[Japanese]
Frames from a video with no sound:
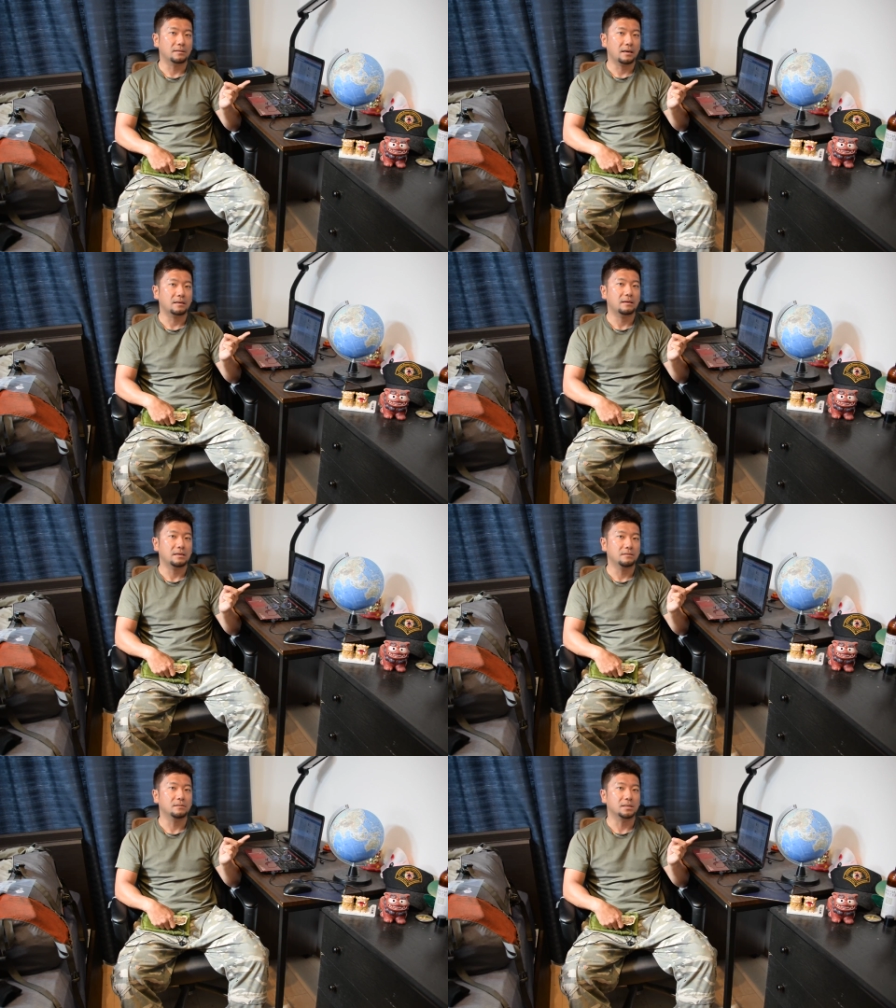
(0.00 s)
中には
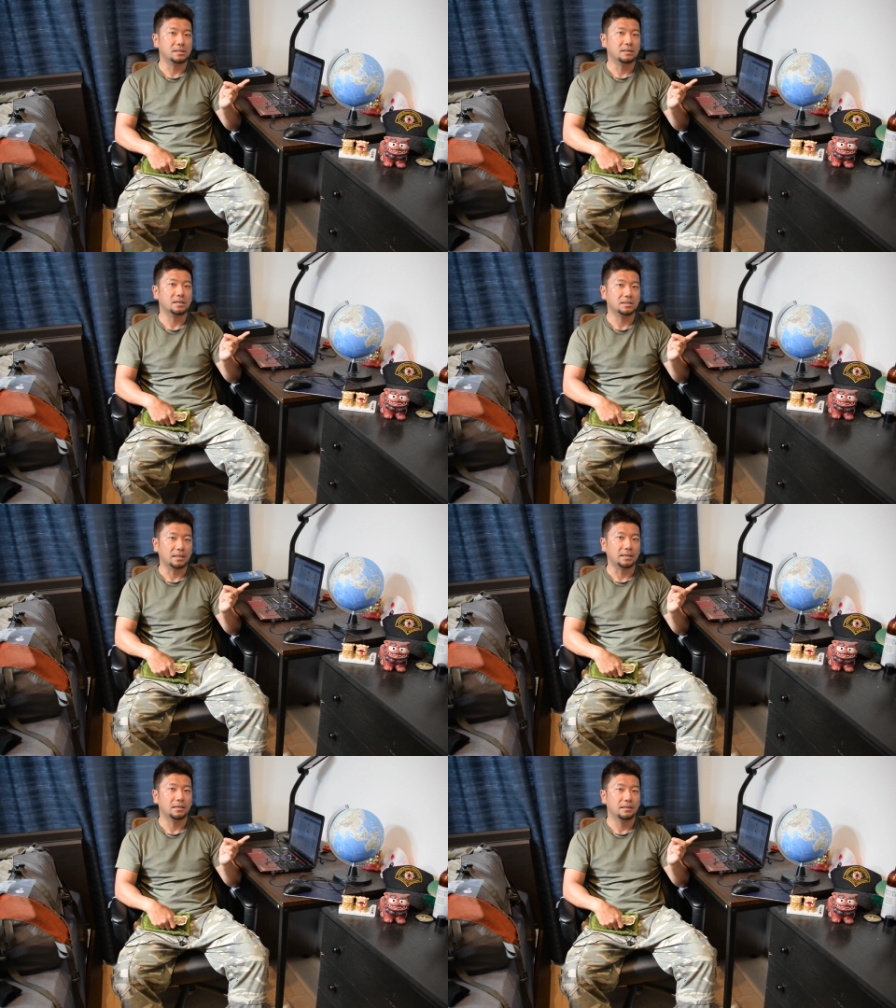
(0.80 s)
いるんです確か
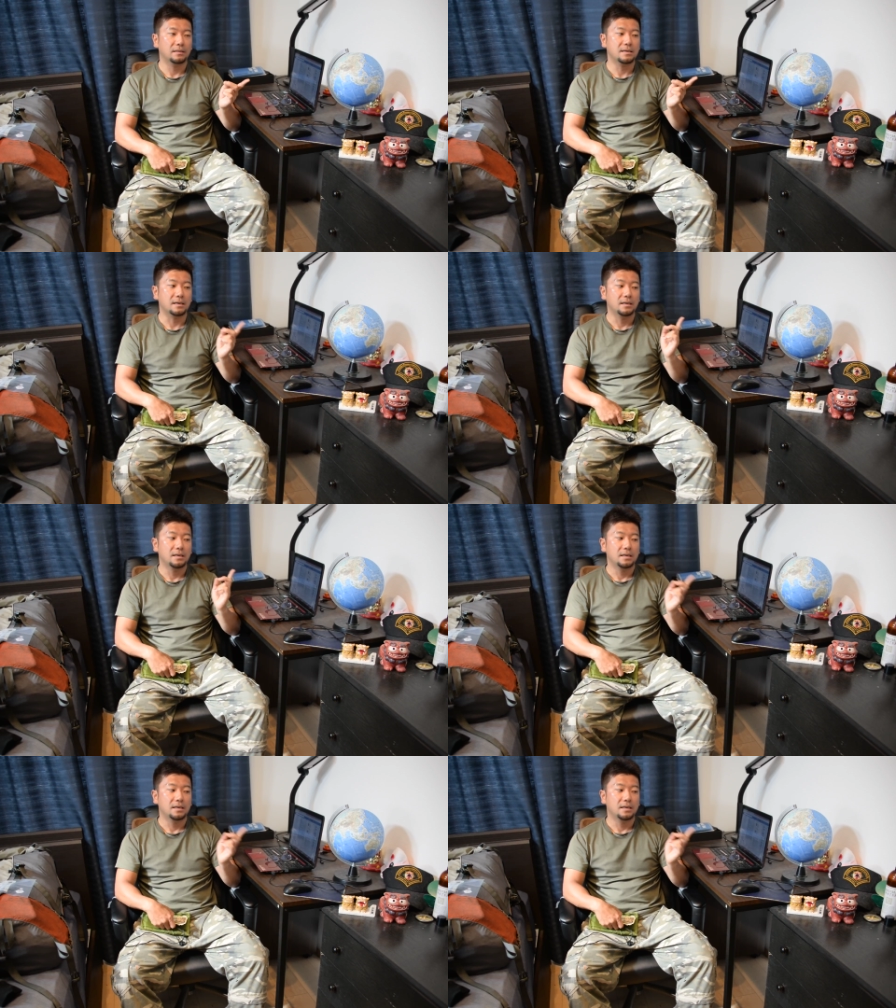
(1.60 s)
にで